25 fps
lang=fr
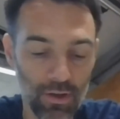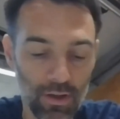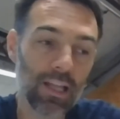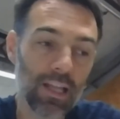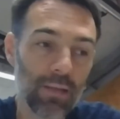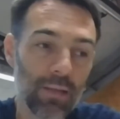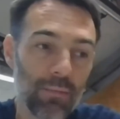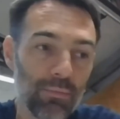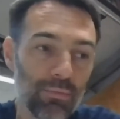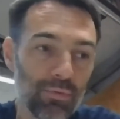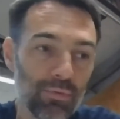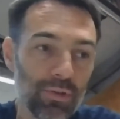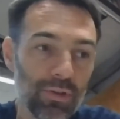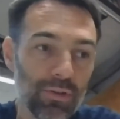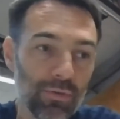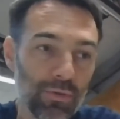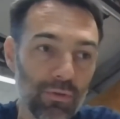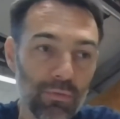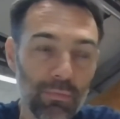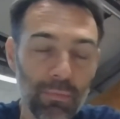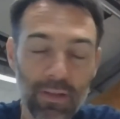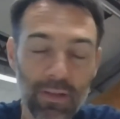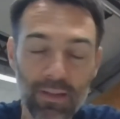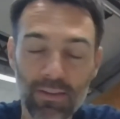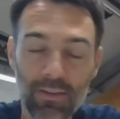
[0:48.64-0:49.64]
Et puis
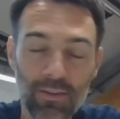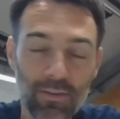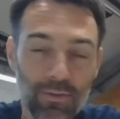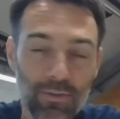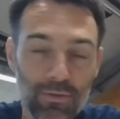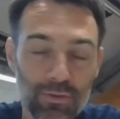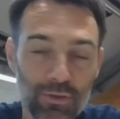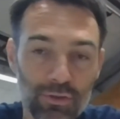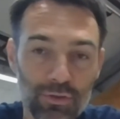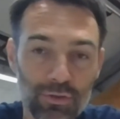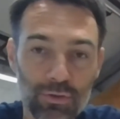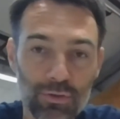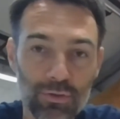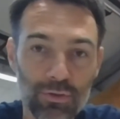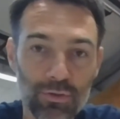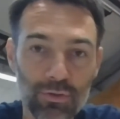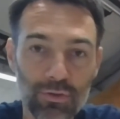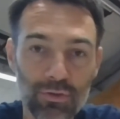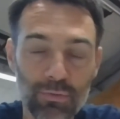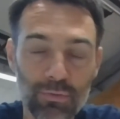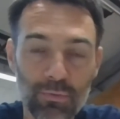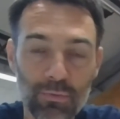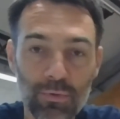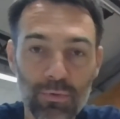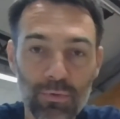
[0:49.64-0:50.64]
donc maintenant, je,
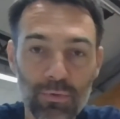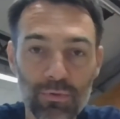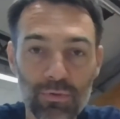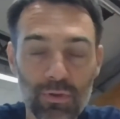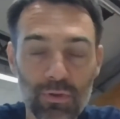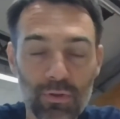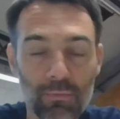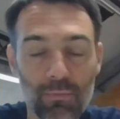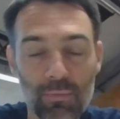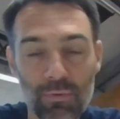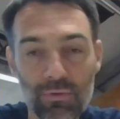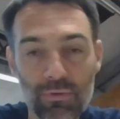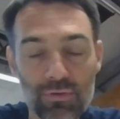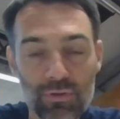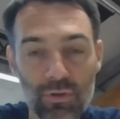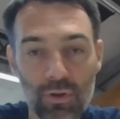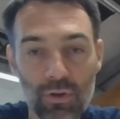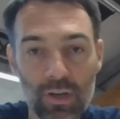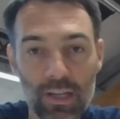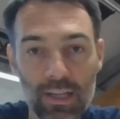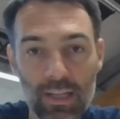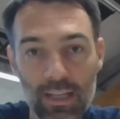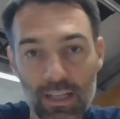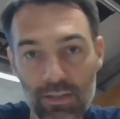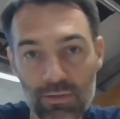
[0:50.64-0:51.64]
je me concentre plus
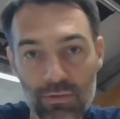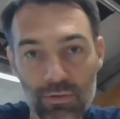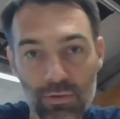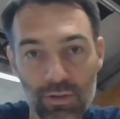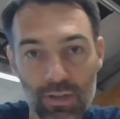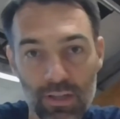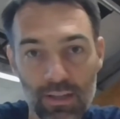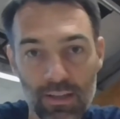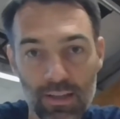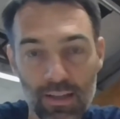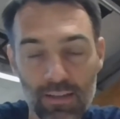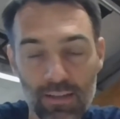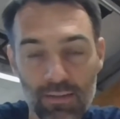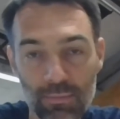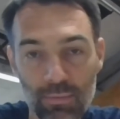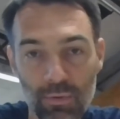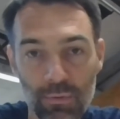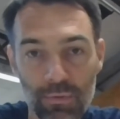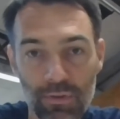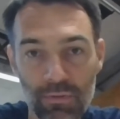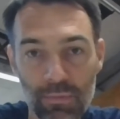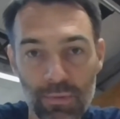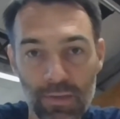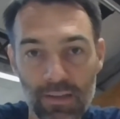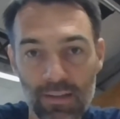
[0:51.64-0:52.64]
sur l'écriture des textes pour
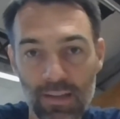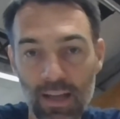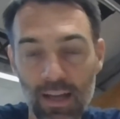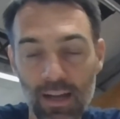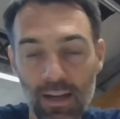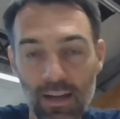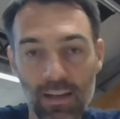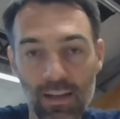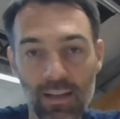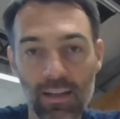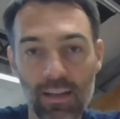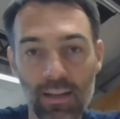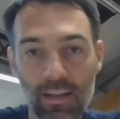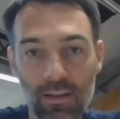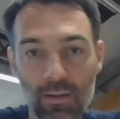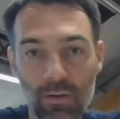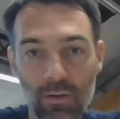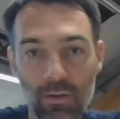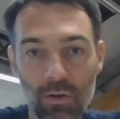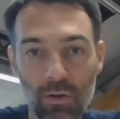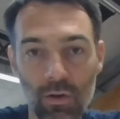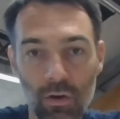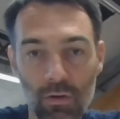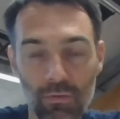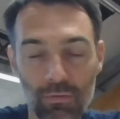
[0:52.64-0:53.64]
mes spectacles. Et
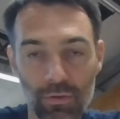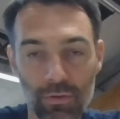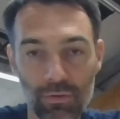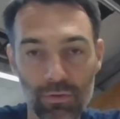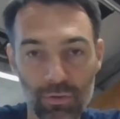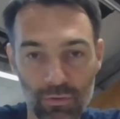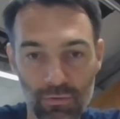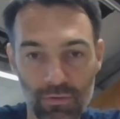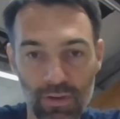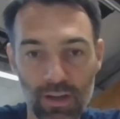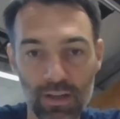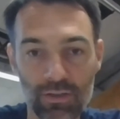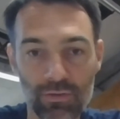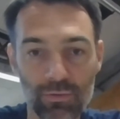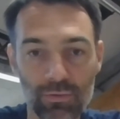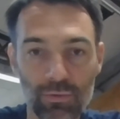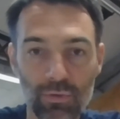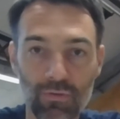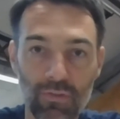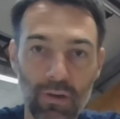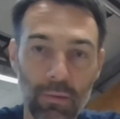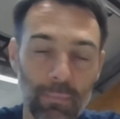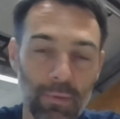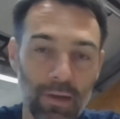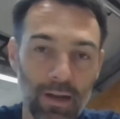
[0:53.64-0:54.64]
Enfant sauvage, dont
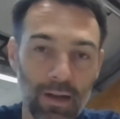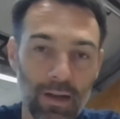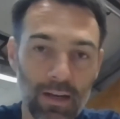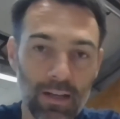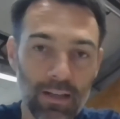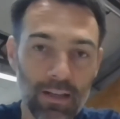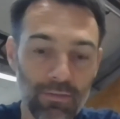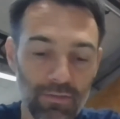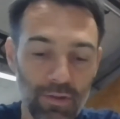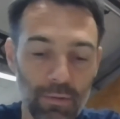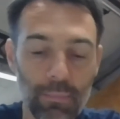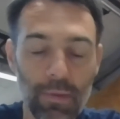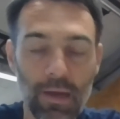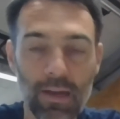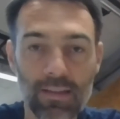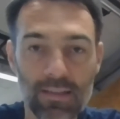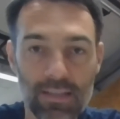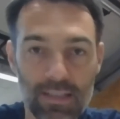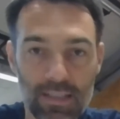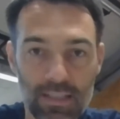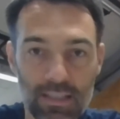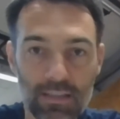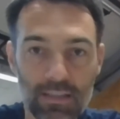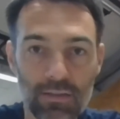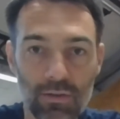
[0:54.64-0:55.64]
on va parler, fait
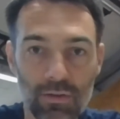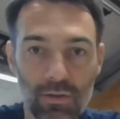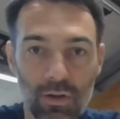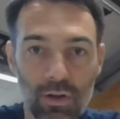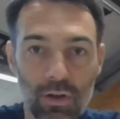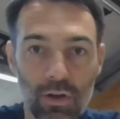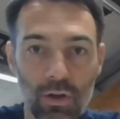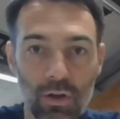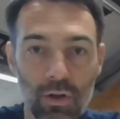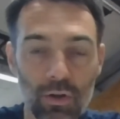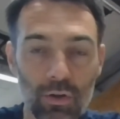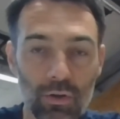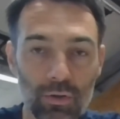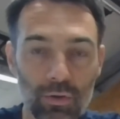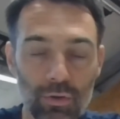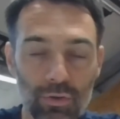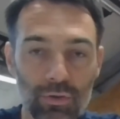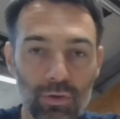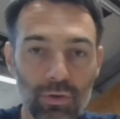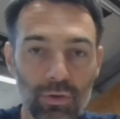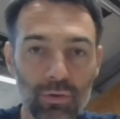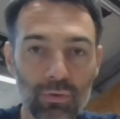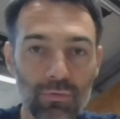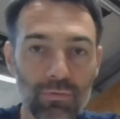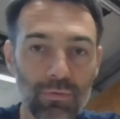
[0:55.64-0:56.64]
partie de
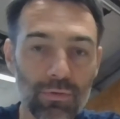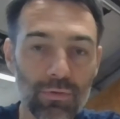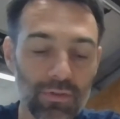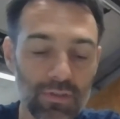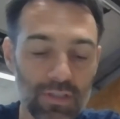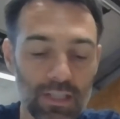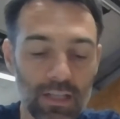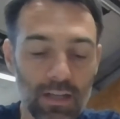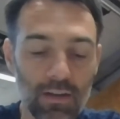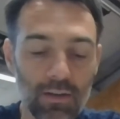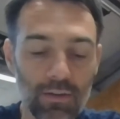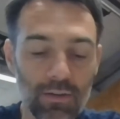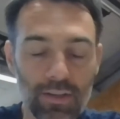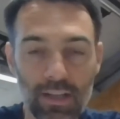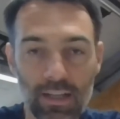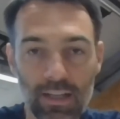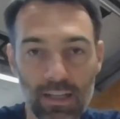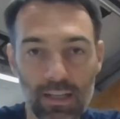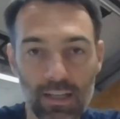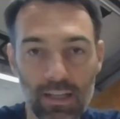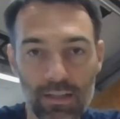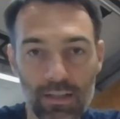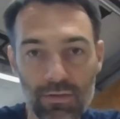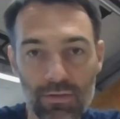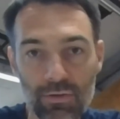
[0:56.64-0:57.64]
ce nouveau cycle
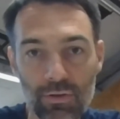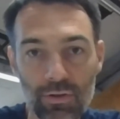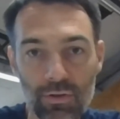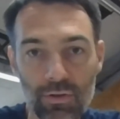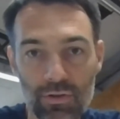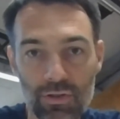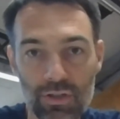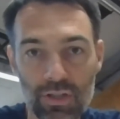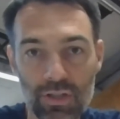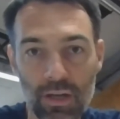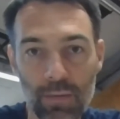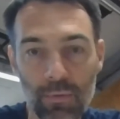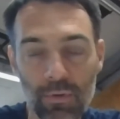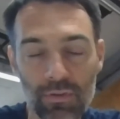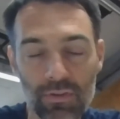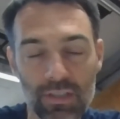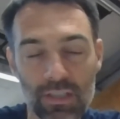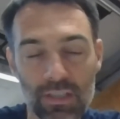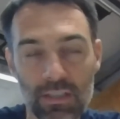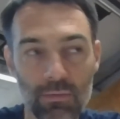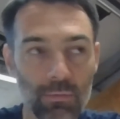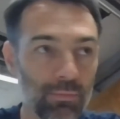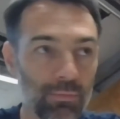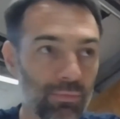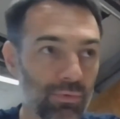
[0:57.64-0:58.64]
d'écriture que j'ai amorcé
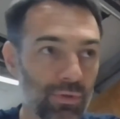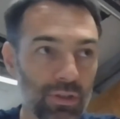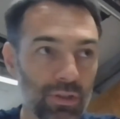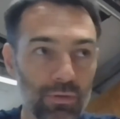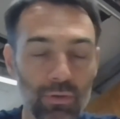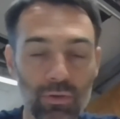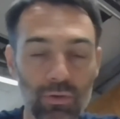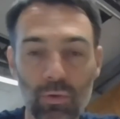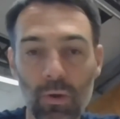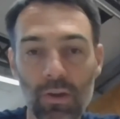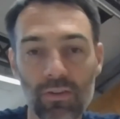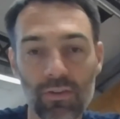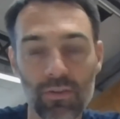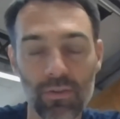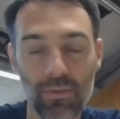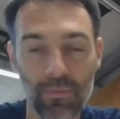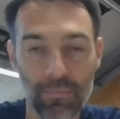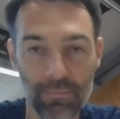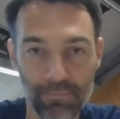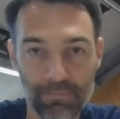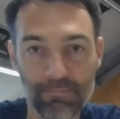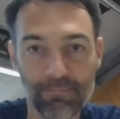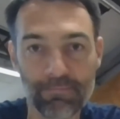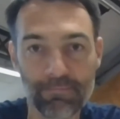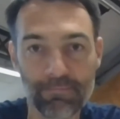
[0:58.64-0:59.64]
depuis 2-3 ans.